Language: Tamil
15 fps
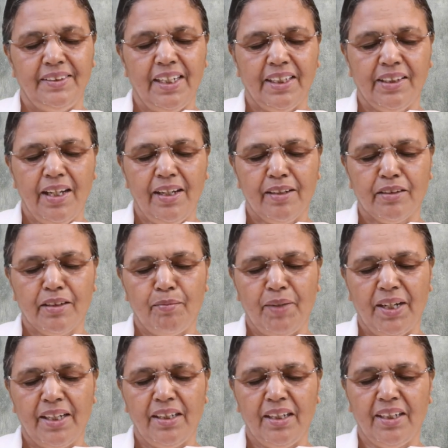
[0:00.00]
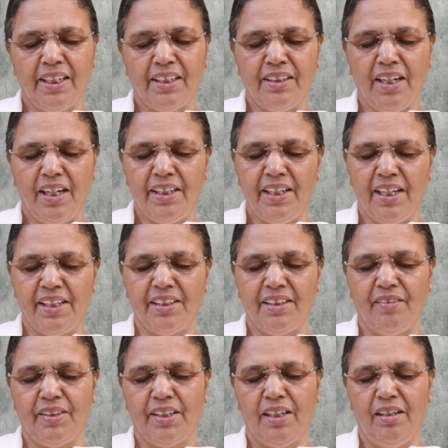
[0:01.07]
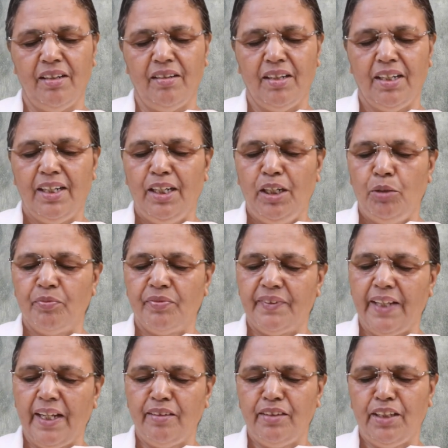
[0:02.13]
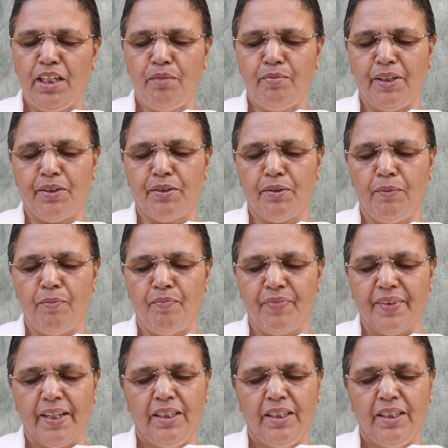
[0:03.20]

யதார்த்தமான கண்ணாடி அணிந்தவர்கள் தந்தை மற்றும்